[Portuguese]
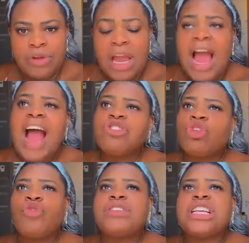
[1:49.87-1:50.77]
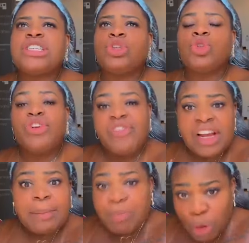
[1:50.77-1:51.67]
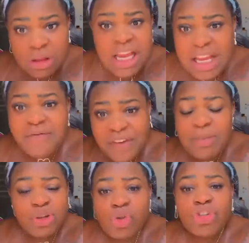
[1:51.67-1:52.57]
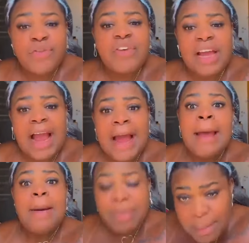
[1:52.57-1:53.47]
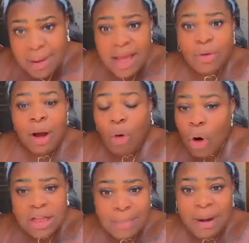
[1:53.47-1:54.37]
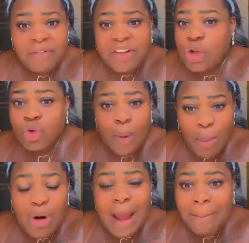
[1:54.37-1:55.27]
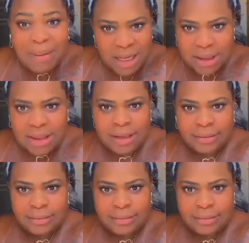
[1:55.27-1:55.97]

Ah, Jojo, você se justifica. Porque eu tenho que vir me justificar. Primeiro, acordem para a vida. Eu sou uma mulher preta.